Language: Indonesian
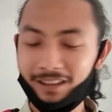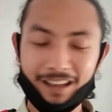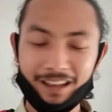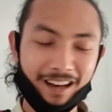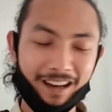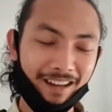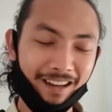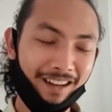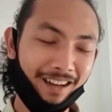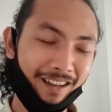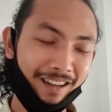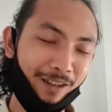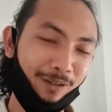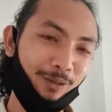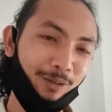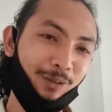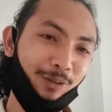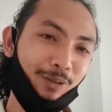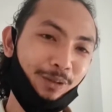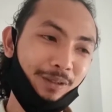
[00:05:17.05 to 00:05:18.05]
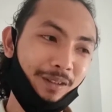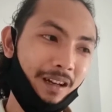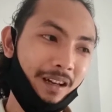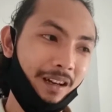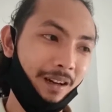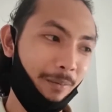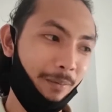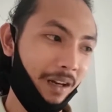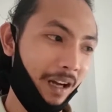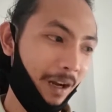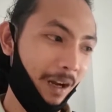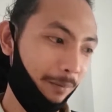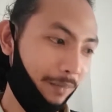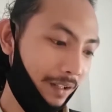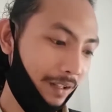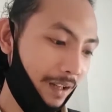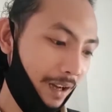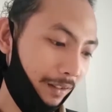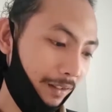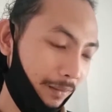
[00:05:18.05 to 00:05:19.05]
tidak lain hanya untuk uh,
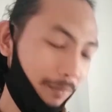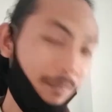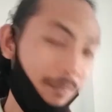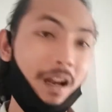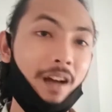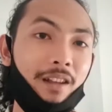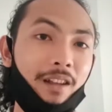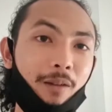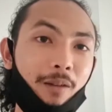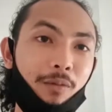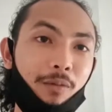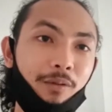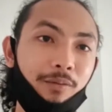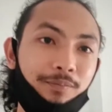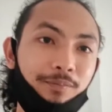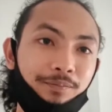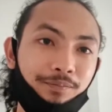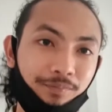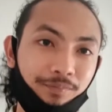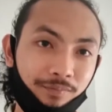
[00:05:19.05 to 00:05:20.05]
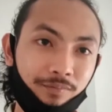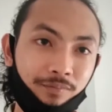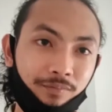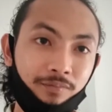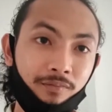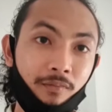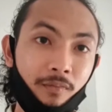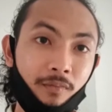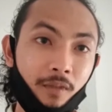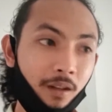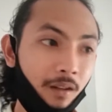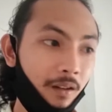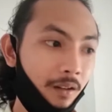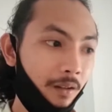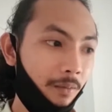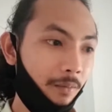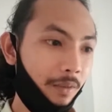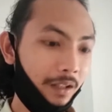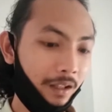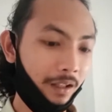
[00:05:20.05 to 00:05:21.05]
mengabdi dan belajar. Pesannya?
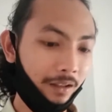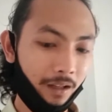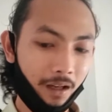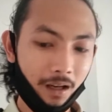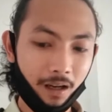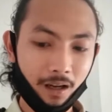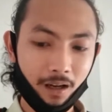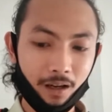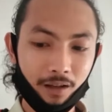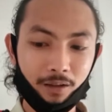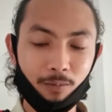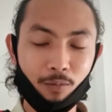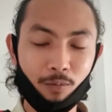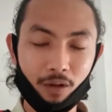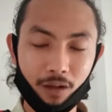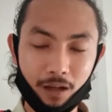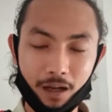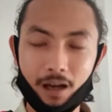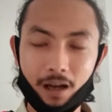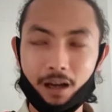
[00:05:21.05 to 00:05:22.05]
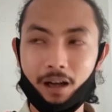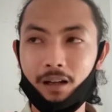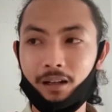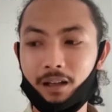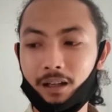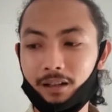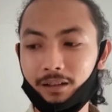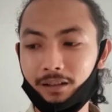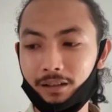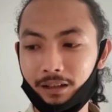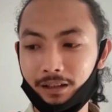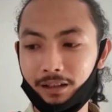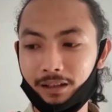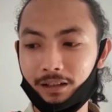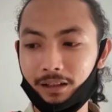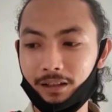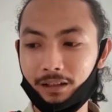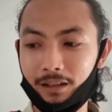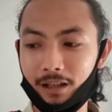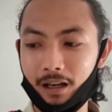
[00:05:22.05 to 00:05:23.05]
Pesannya semoga nanti
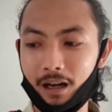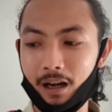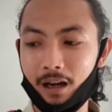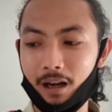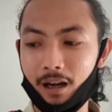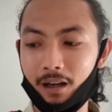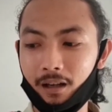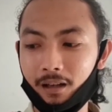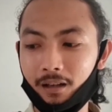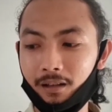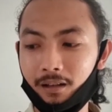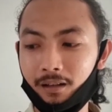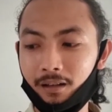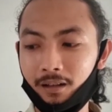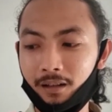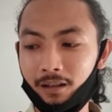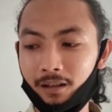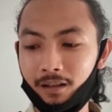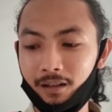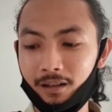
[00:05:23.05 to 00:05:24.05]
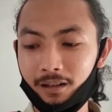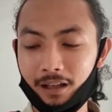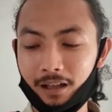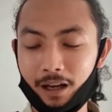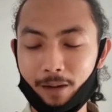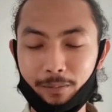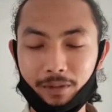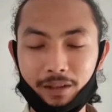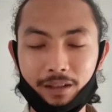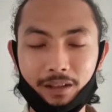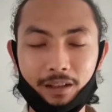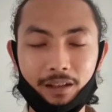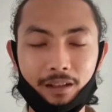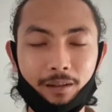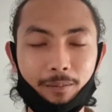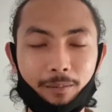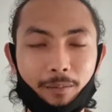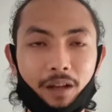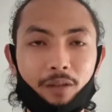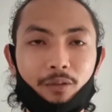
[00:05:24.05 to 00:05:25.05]
ketika kami
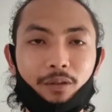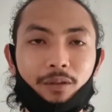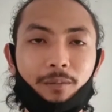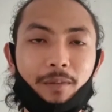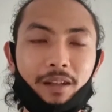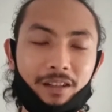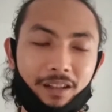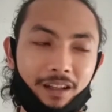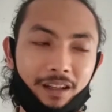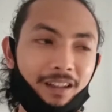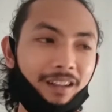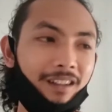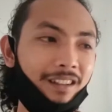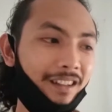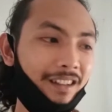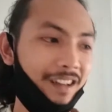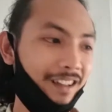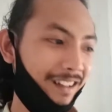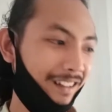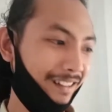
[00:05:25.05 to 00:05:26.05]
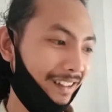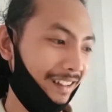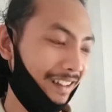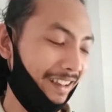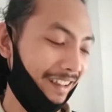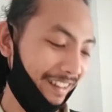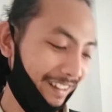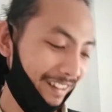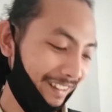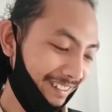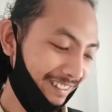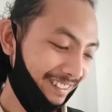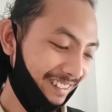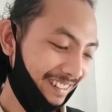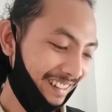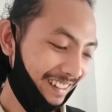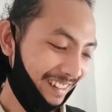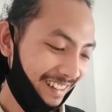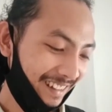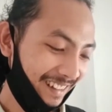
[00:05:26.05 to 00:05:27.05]
melaksanakan kegiatan KKN
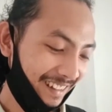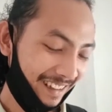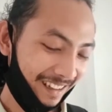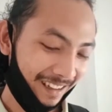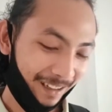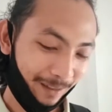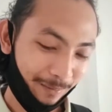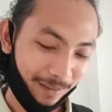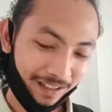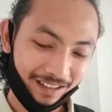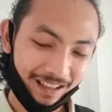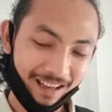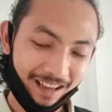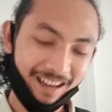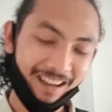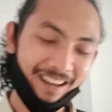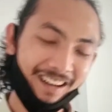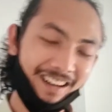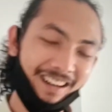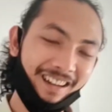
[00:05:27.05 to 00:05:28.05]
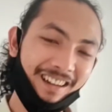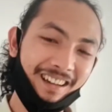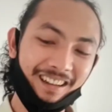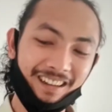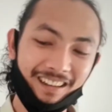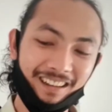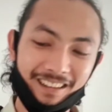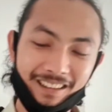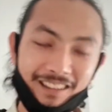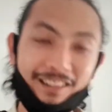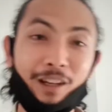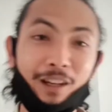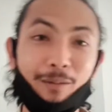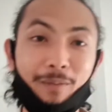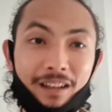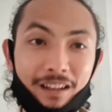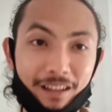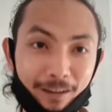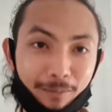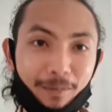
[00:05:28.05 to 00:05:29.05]
eh, bisa eh,
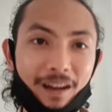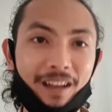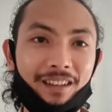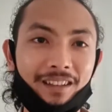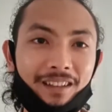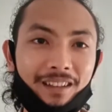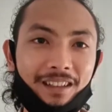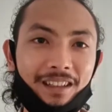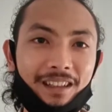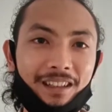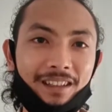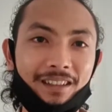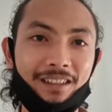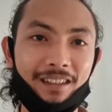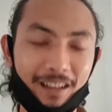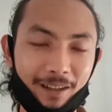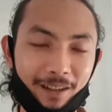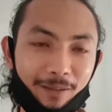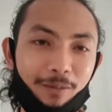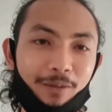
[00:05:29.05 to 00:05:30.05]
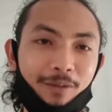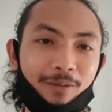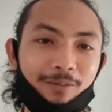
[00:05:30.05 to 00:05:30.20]
diterima dengan baik di okay. sana.